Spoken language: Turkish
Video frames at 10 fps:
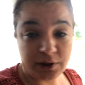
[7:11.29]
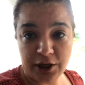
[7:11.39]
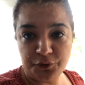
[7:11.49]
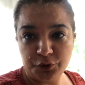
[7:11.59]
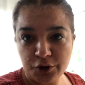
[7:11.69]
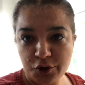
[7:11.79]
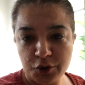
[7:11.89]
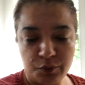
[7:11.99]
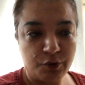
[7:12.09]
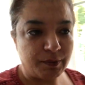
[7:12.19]
Telefonu
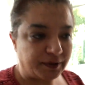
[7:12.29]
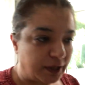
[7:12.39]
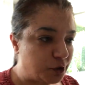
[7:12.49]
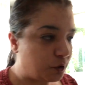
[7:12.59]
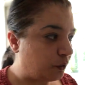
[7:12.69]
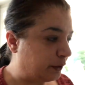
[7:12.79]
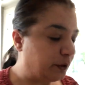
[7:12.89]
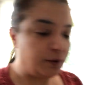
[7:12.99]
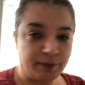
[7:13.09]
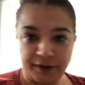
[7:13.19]
çıkmıyor. Mesaj
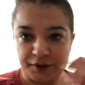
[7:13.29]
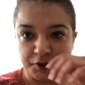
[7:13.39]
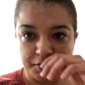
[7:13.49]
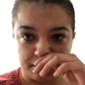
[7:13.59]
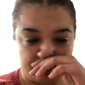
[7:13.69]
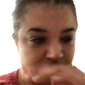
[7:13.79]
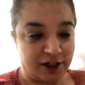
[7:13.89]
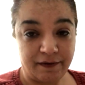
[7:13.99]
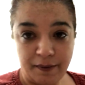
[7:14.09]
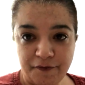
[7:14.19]
gönderiyor. Mesaj
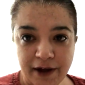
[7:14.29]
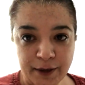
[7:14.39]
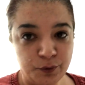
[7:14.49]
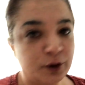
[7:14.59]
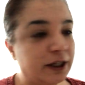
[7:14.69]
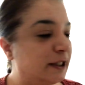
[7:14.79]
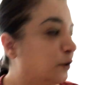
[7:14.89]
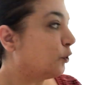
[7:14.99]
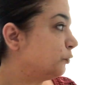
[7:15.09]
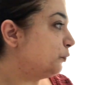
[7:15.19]
cevap vermiyor.
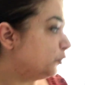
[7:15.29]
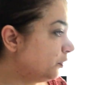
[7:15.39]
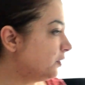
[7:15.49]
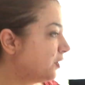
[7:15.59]
Geri dönmüyor.